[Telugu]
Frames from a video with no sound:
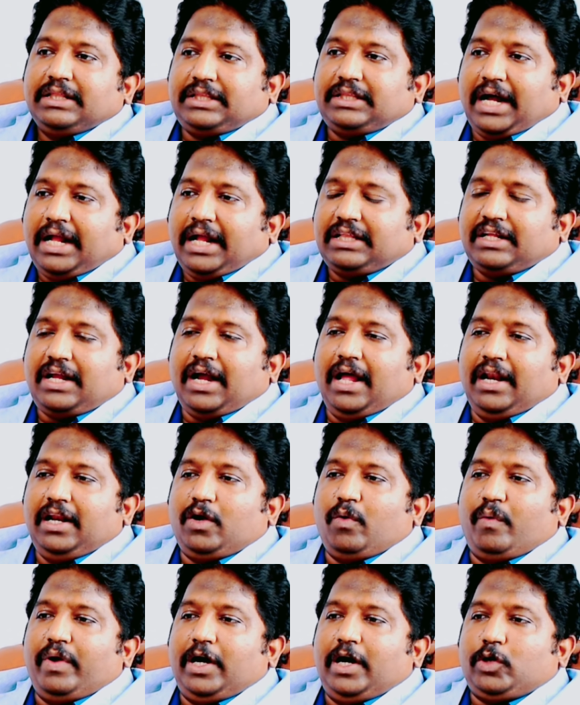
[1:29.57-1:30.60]

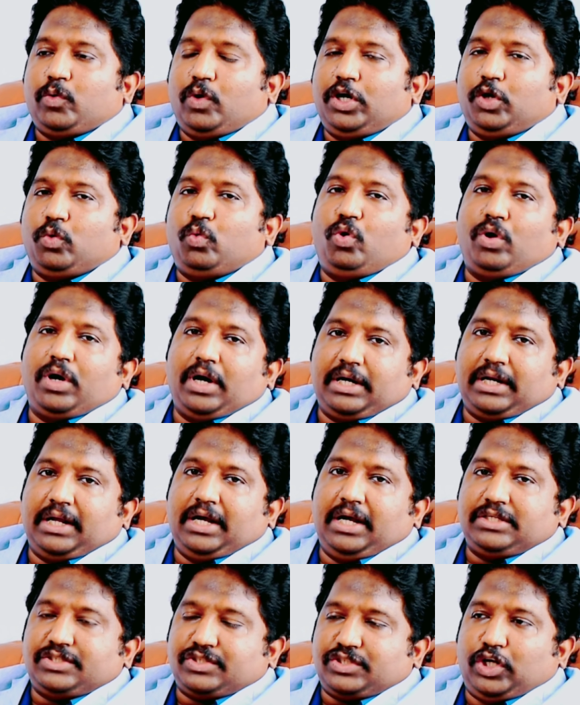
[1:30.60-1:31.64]
తాత్కాలికమైనటువంటి ఊరట
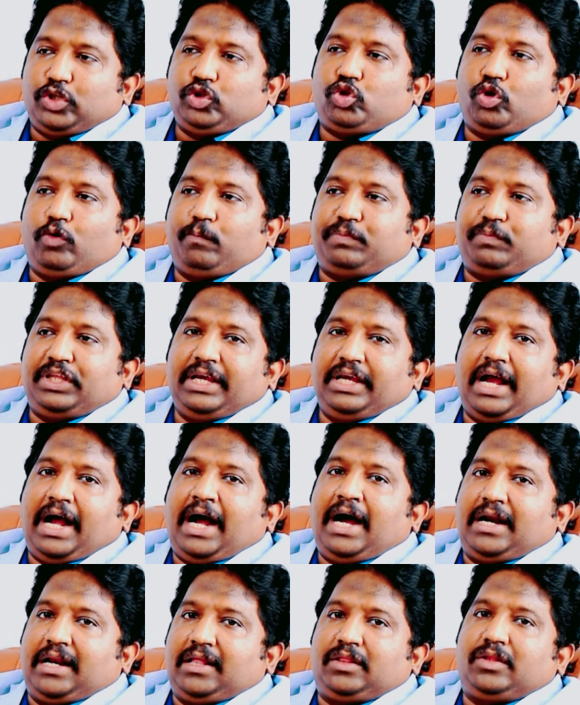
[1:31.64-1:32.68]
సంతృప్తి
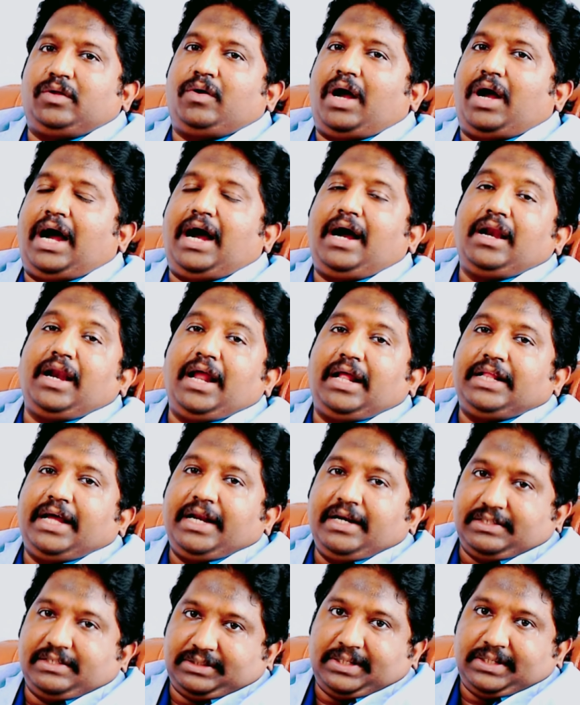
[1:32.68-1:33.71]
ఆనందం
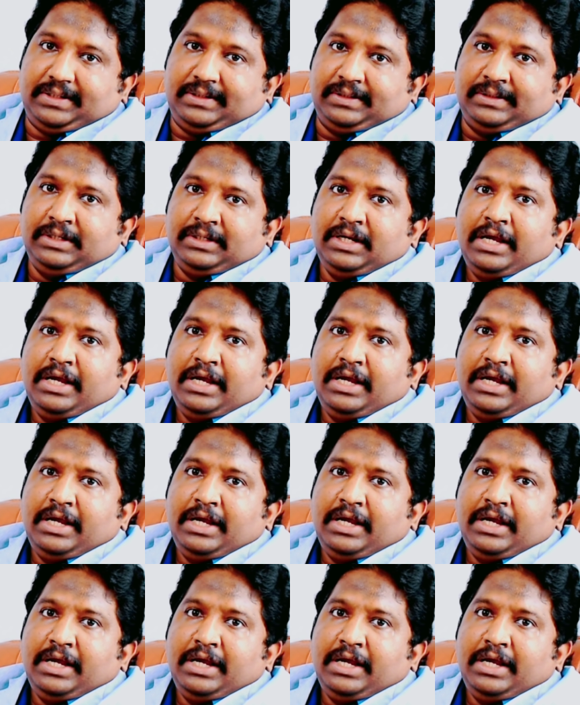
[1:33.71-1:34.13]
ఆహ్లాదాన్ని ఇస్తుంది